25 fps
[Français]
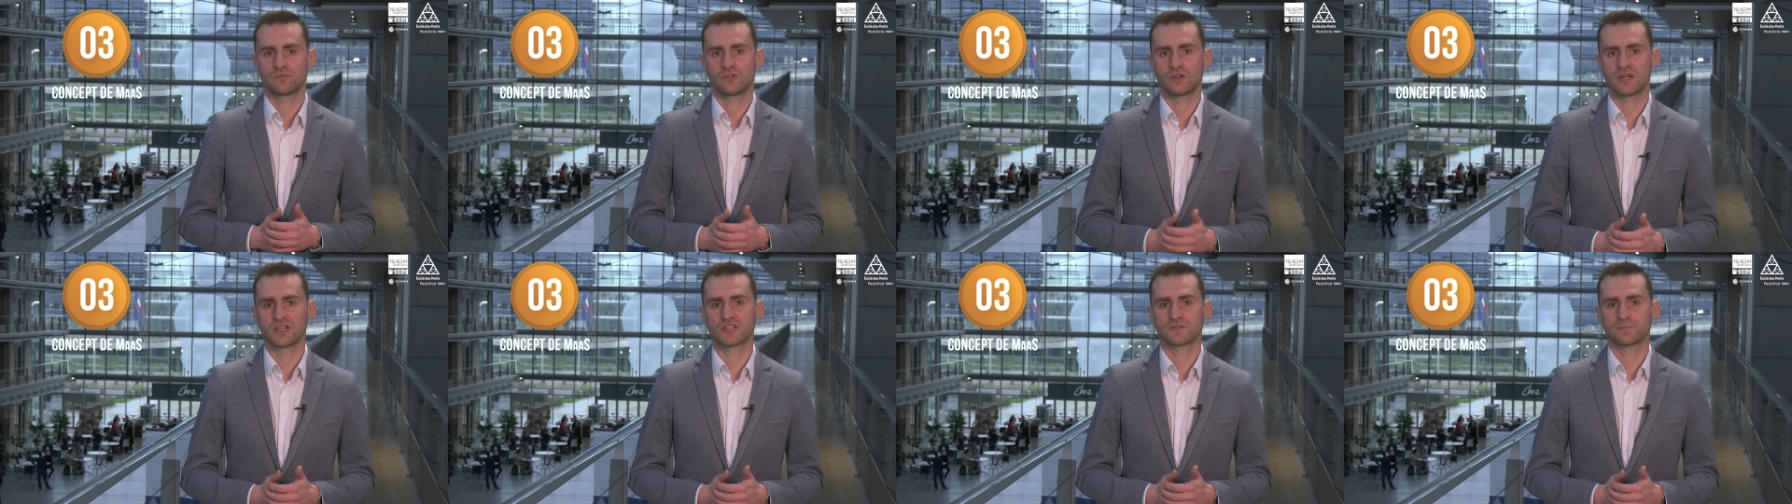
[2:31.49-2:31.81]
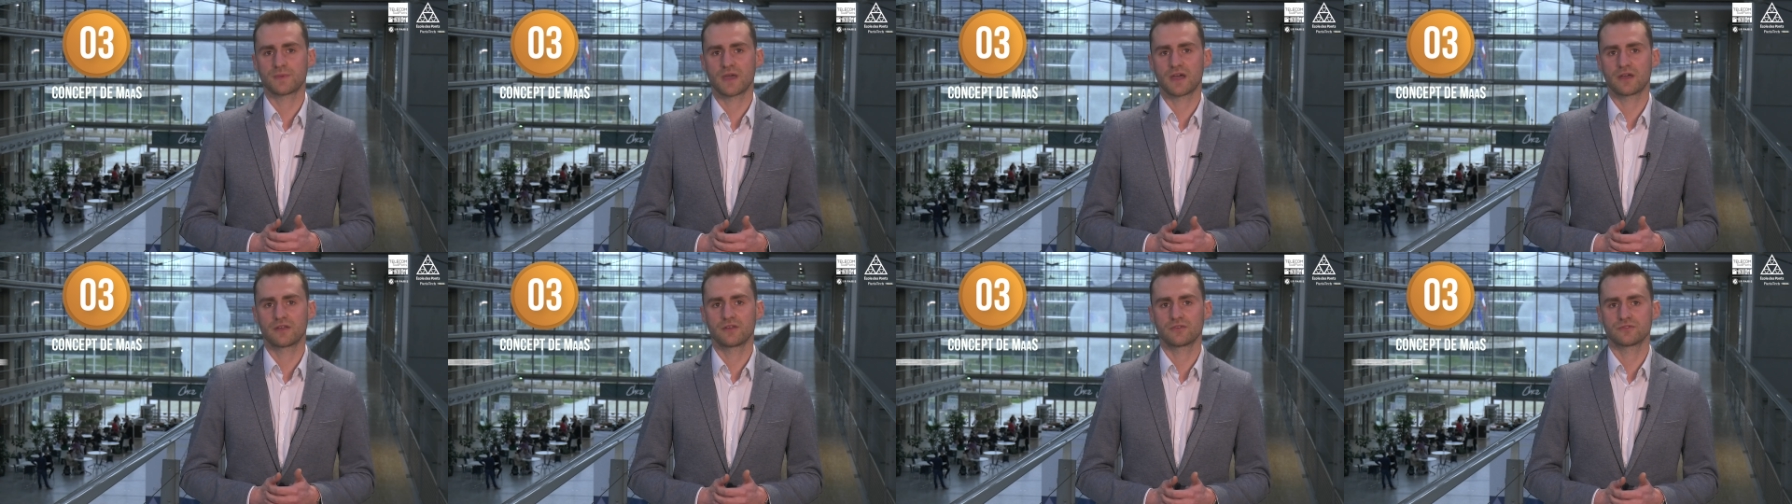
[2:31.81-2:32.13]
de
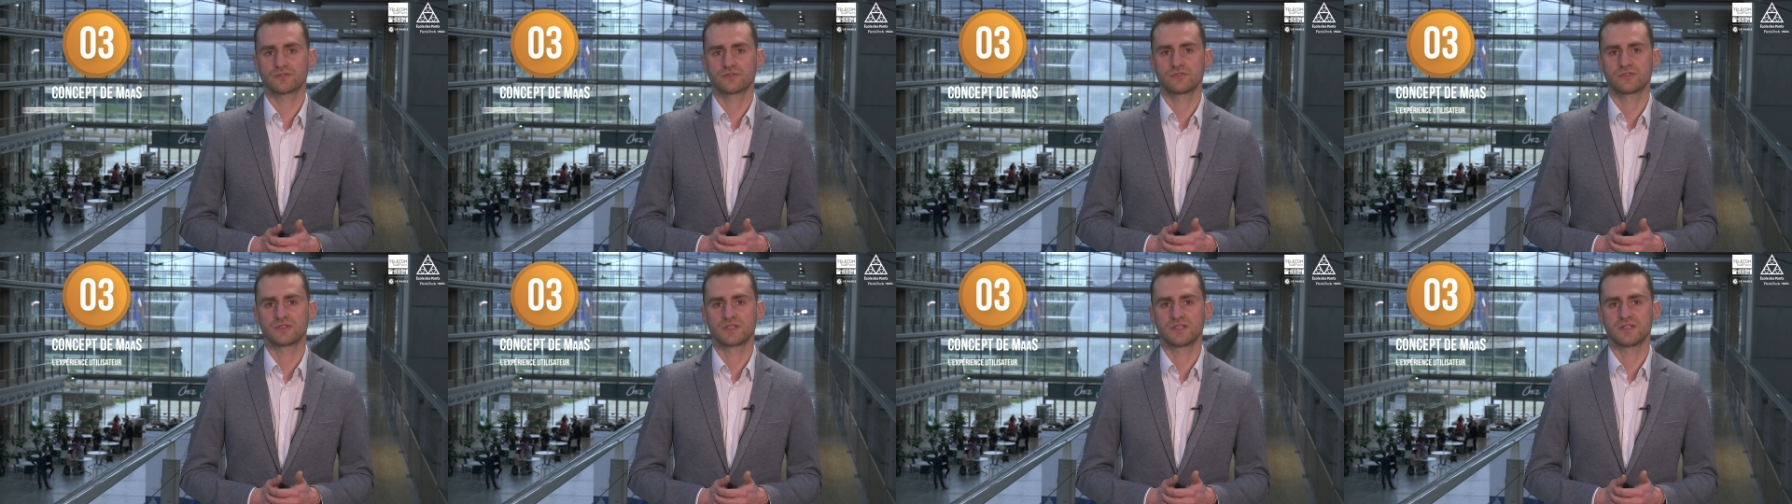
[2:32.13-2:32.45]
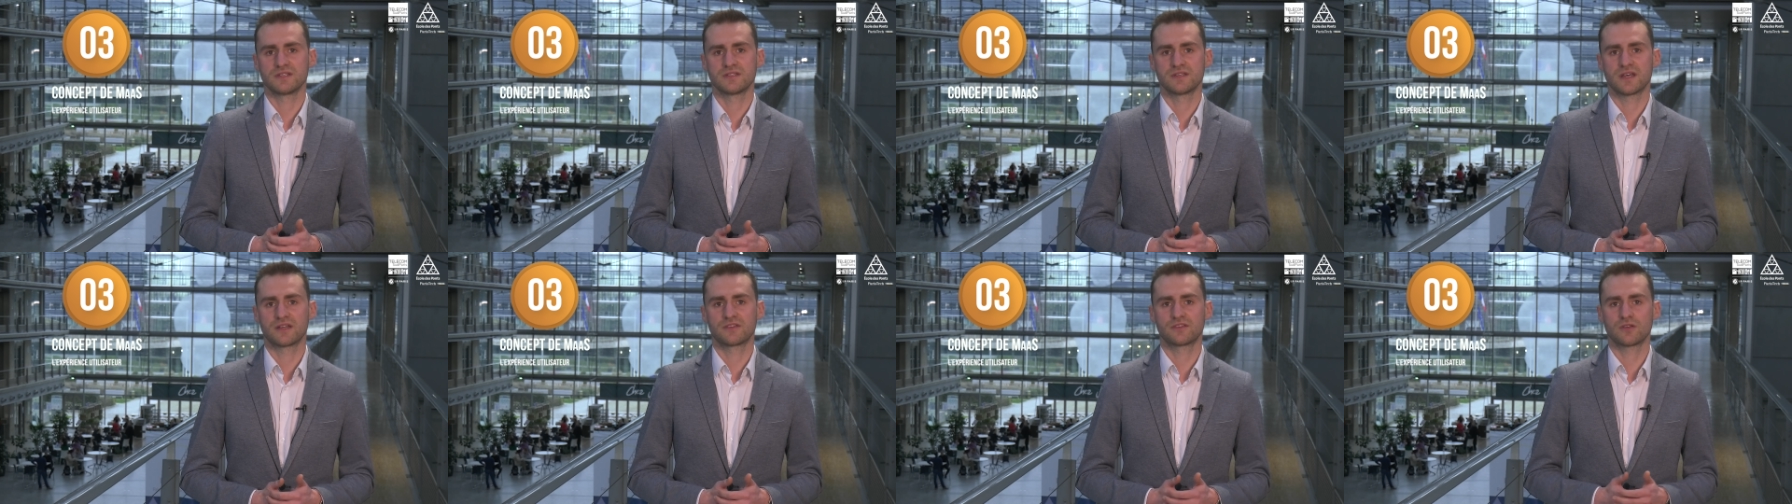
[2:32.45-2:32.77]
l'expérience
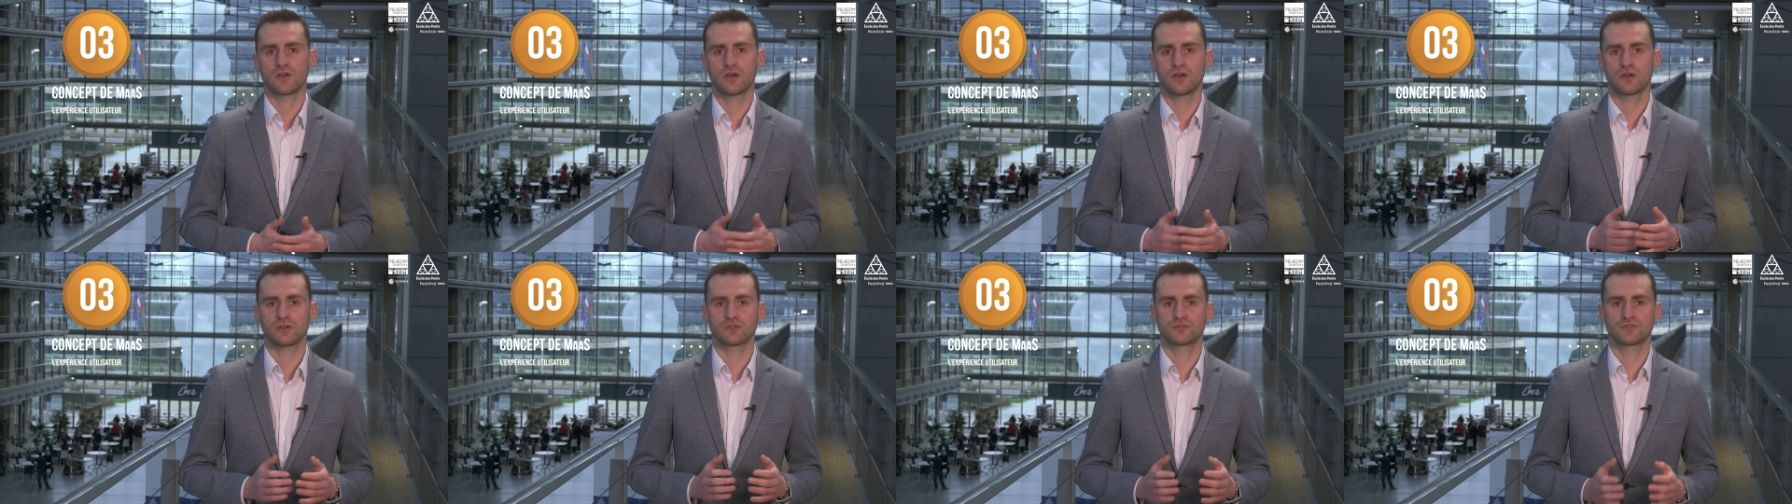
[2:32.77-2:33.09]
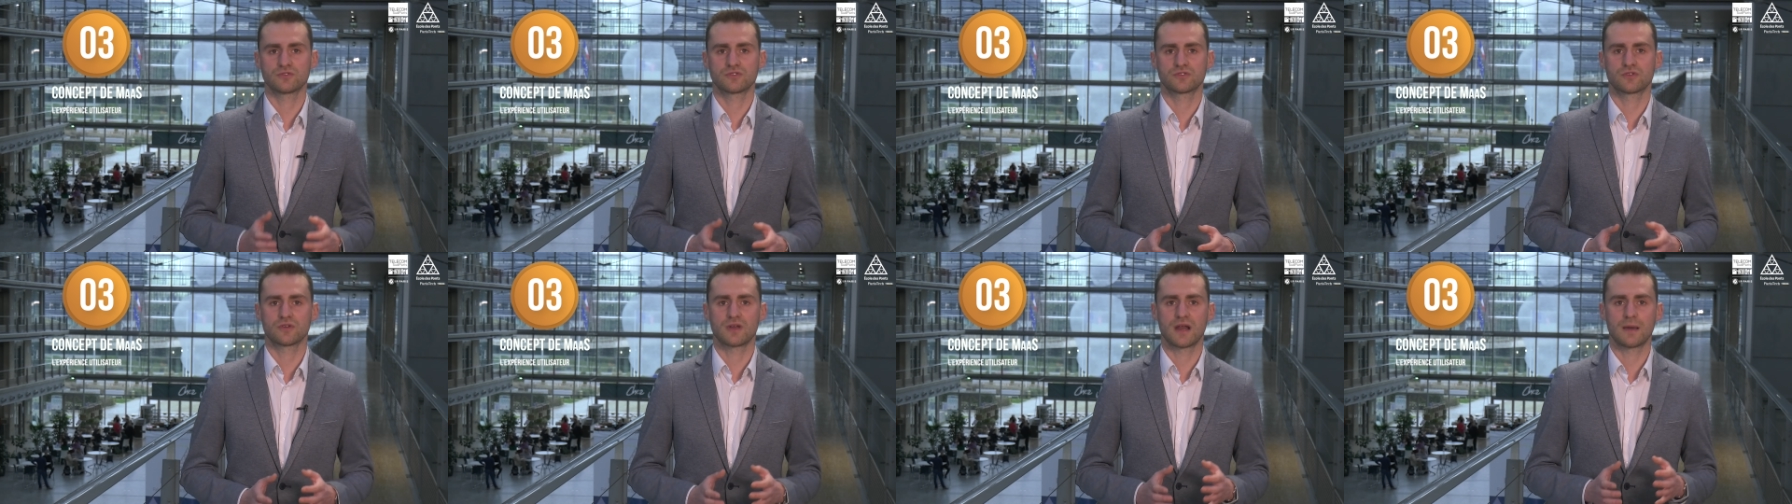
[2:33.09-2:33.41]
utilisateur
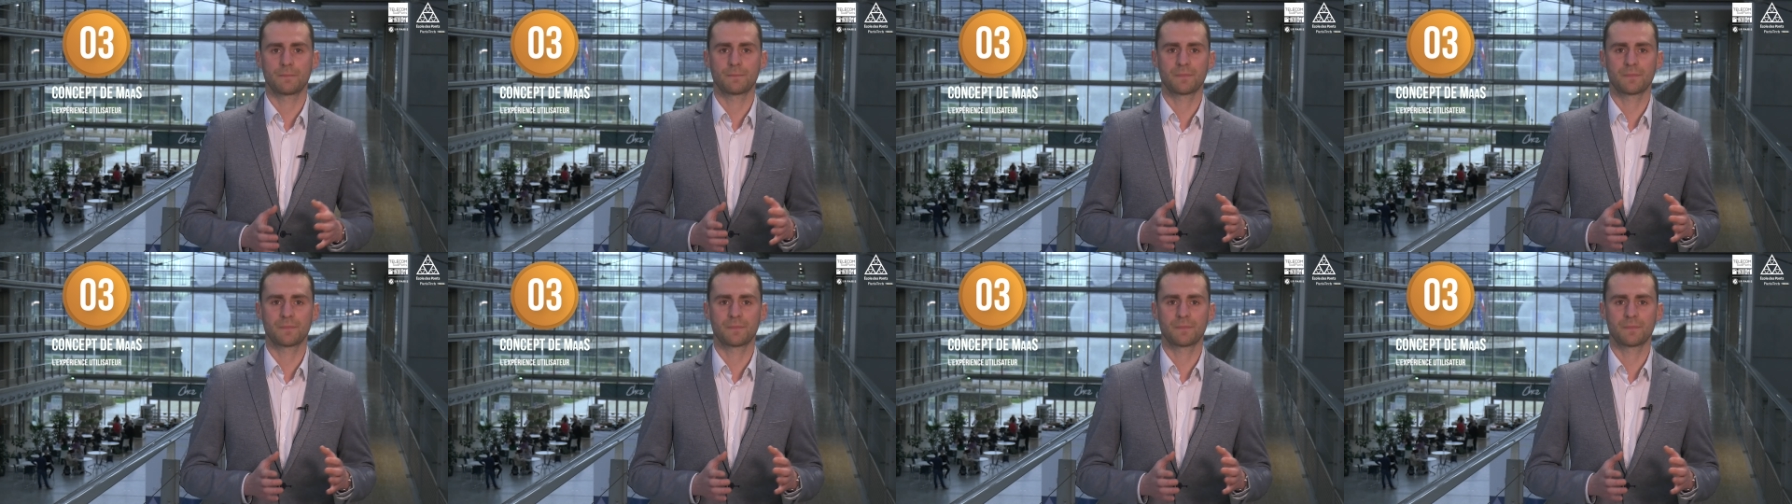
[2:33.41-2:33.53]
jusqu'à la